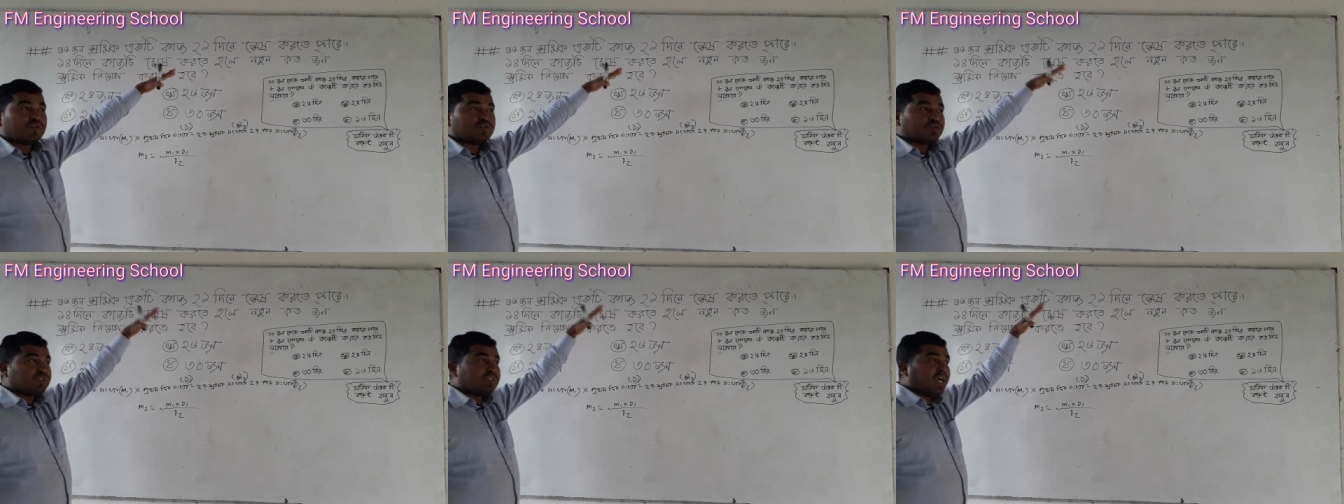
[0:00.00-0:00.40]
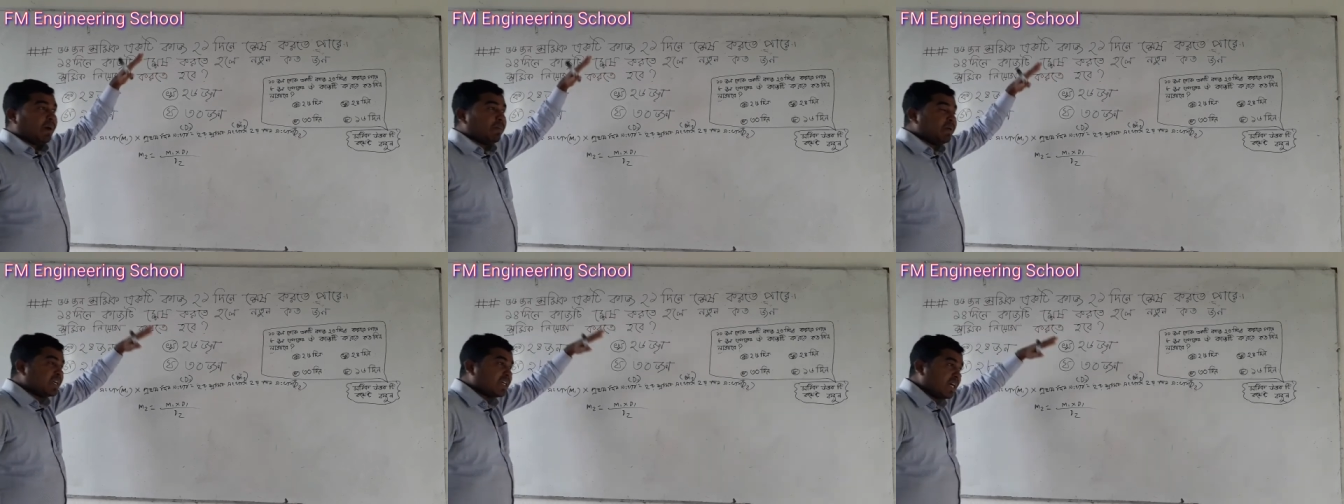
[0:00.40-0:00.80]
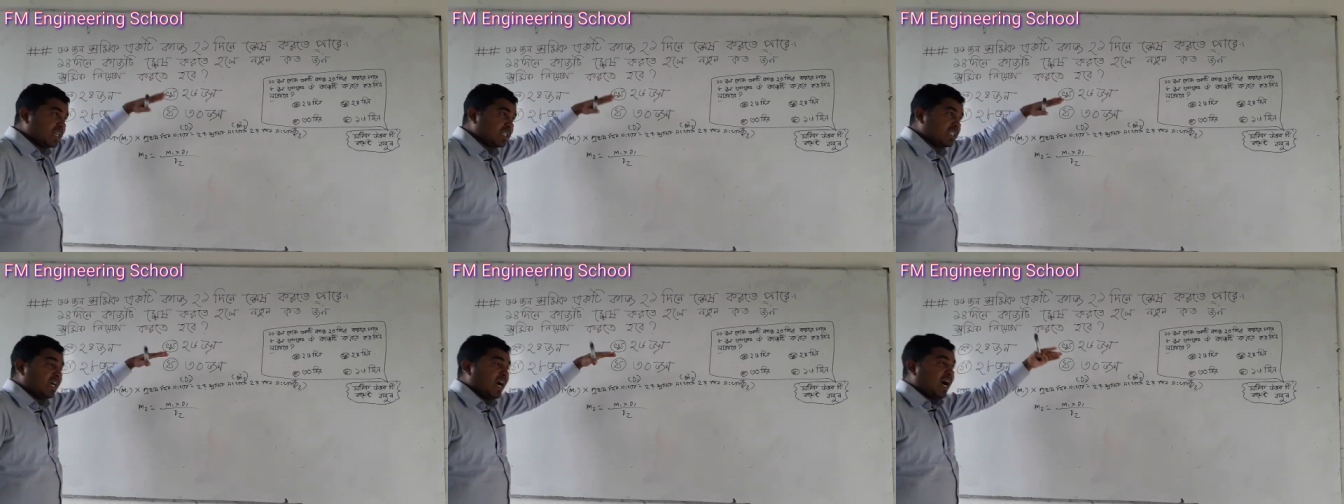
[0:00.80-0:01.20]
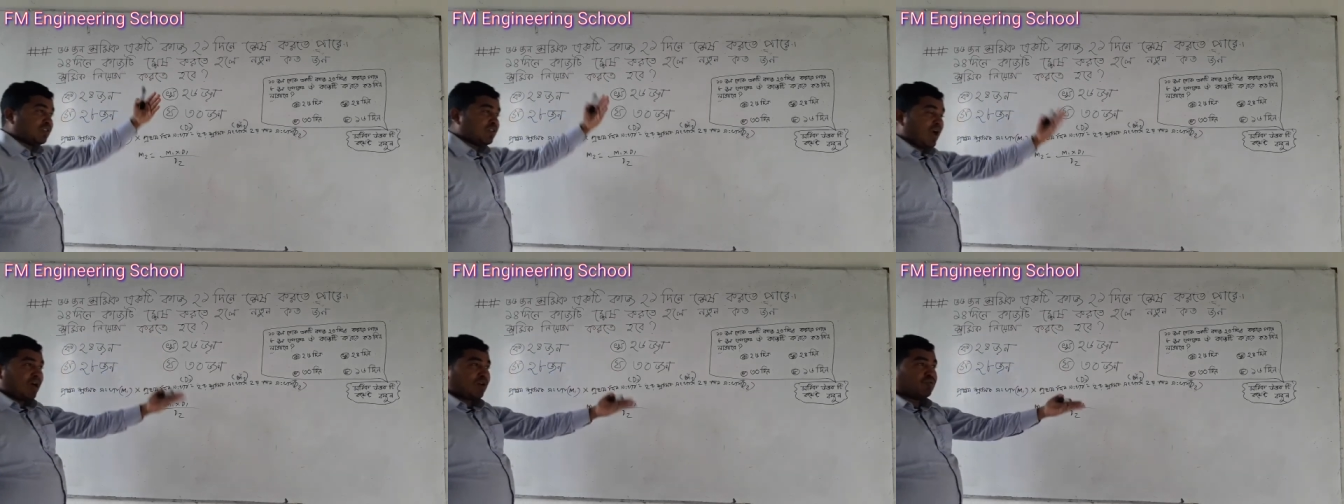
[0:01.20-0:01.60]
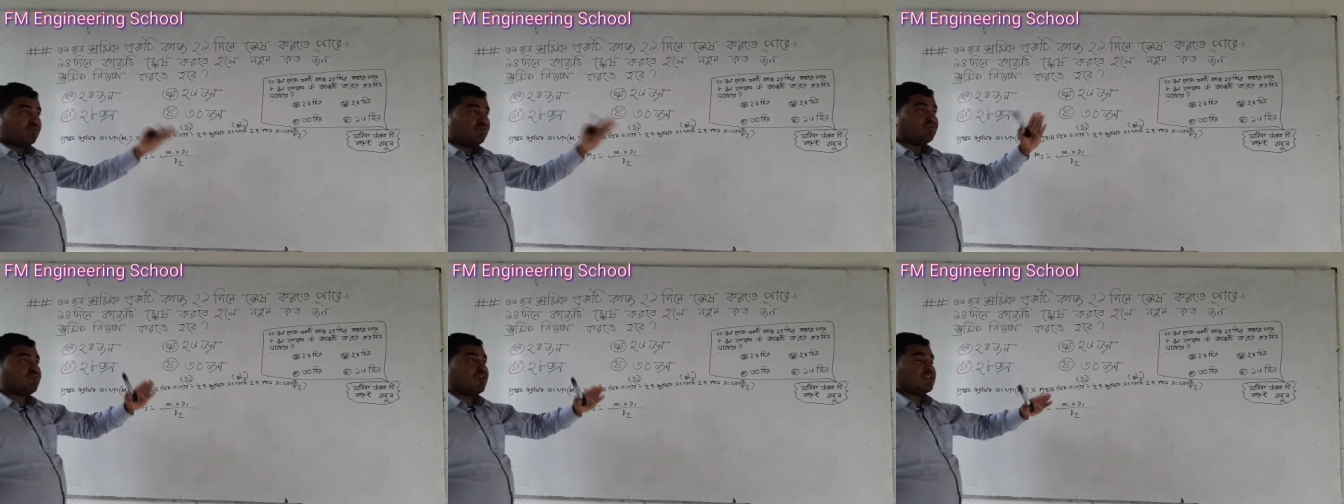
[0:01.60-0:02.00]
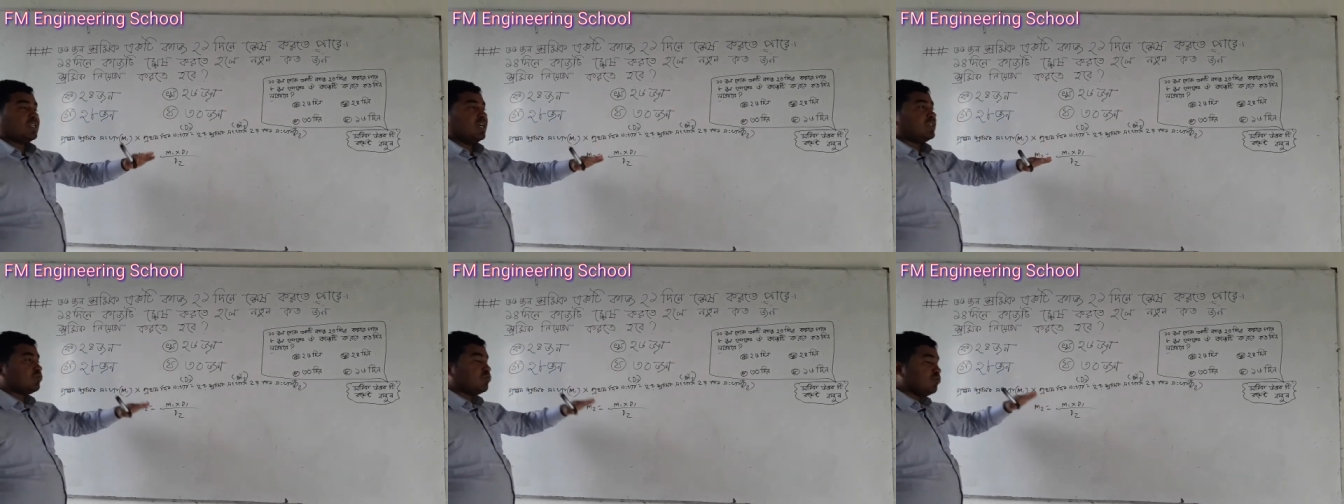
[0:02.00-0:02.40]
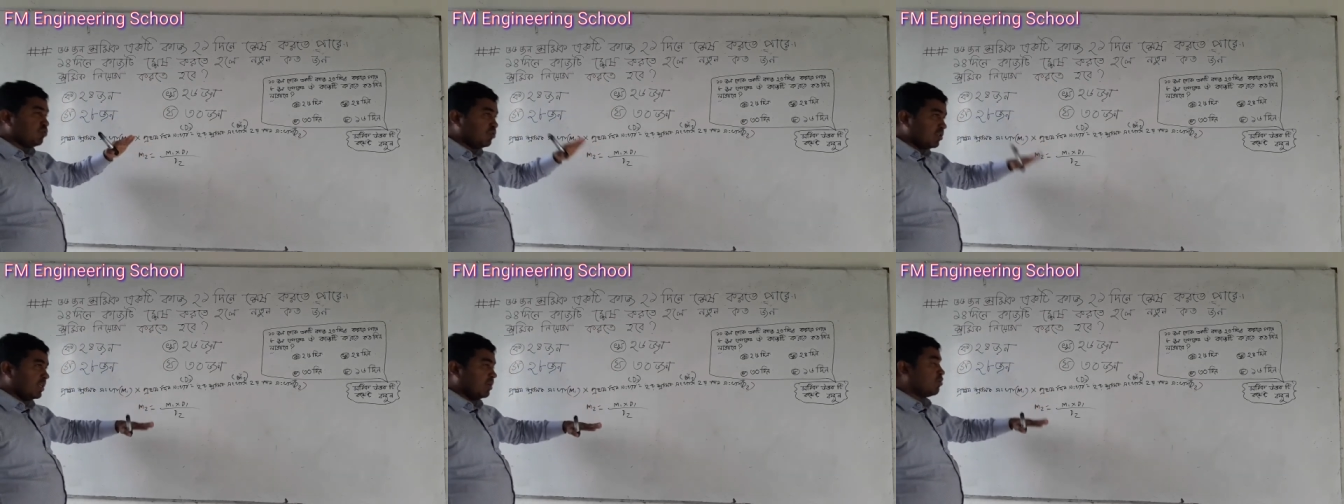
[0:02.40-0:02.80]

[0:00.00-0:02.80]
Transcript: যদি আমি এই কাজটি আরও দ্রুত অর্থাৎ চল্লিশ দিনে